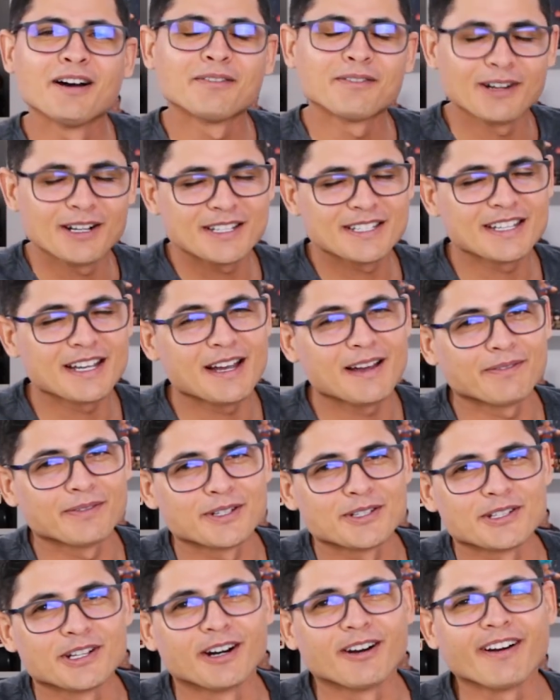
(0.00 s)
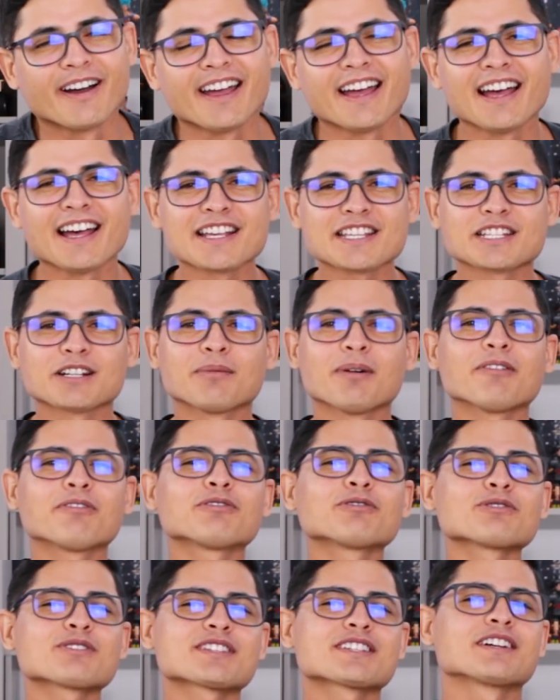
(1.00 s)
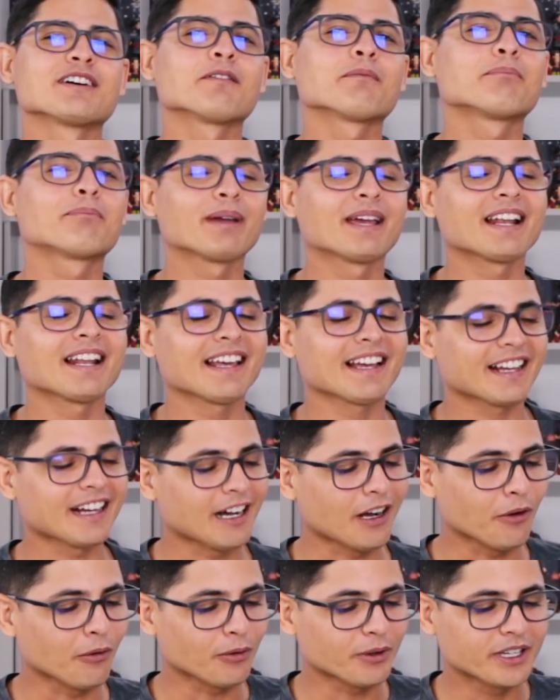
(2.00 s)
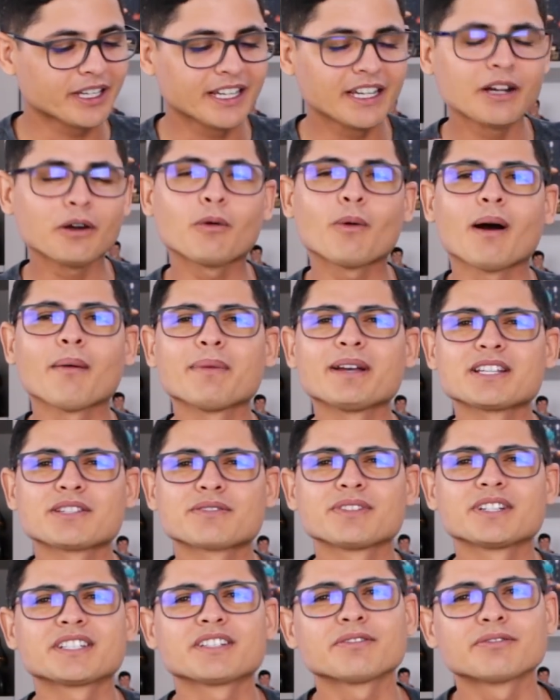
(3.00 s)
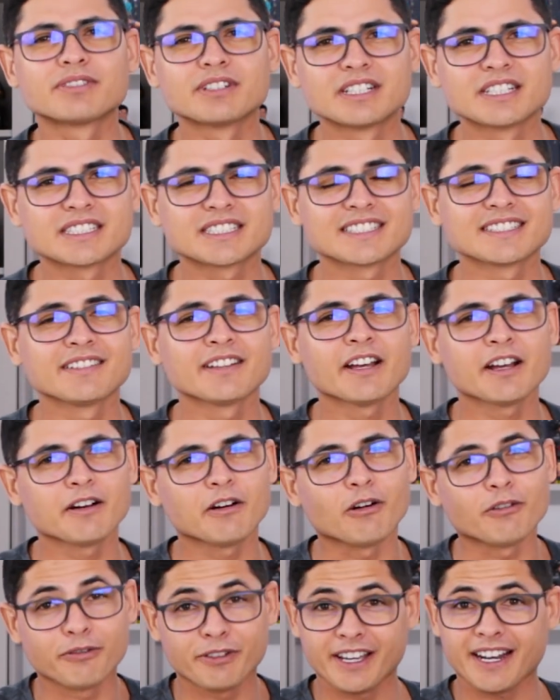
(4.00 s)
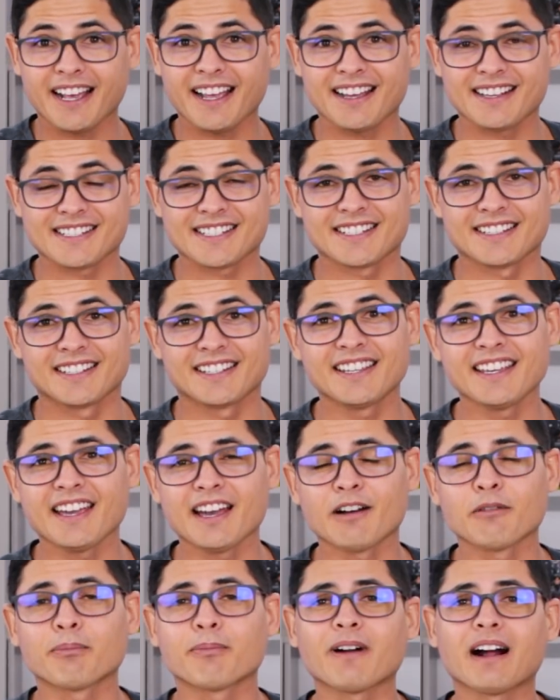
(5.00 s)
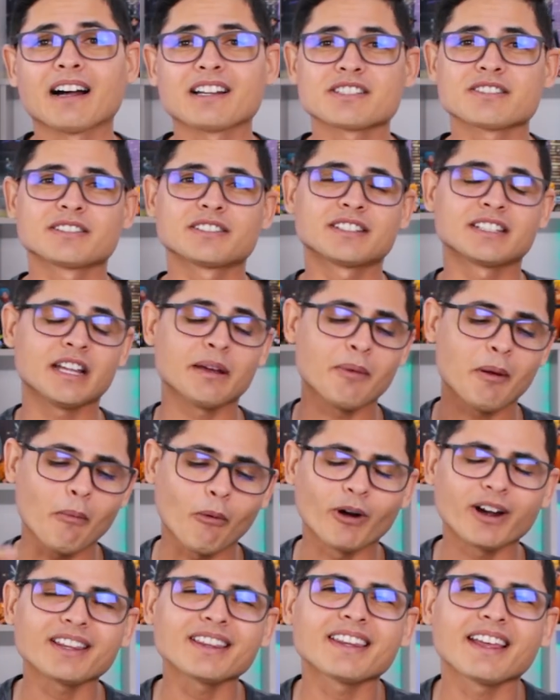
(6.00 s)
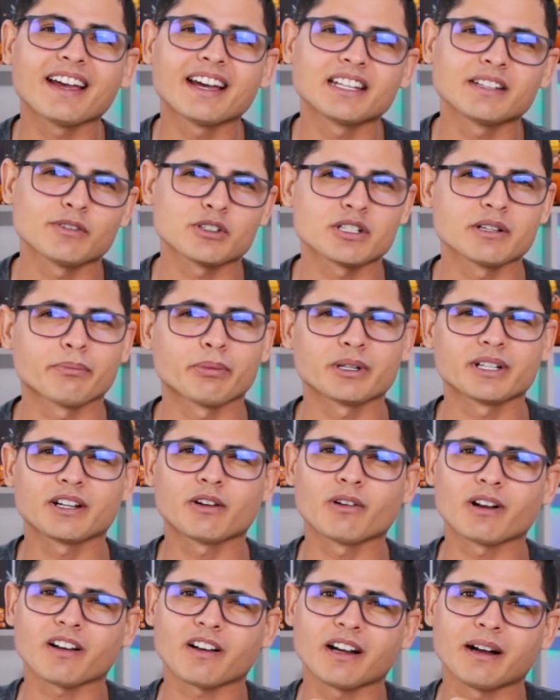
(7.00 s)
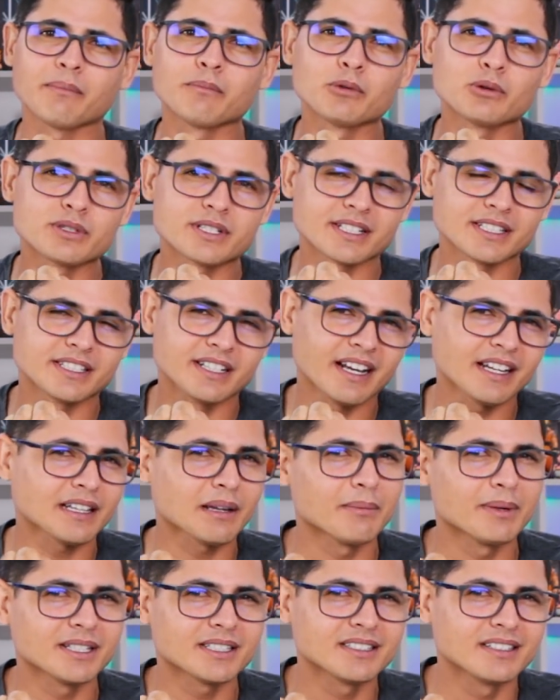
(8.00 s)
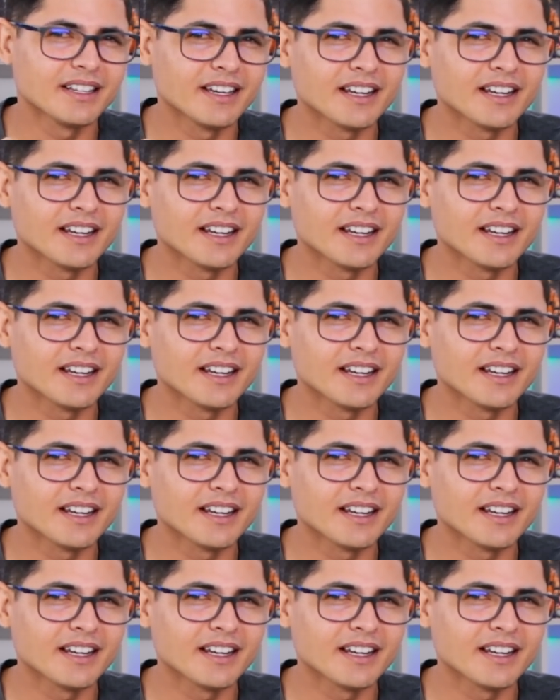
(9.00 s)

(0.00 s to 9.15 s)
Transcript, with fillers: pois é, pessoal, essa é uma função bem legal que o Amazfit Verge oferece, que é o caso de ter memória interna, você poder colocar música diretamente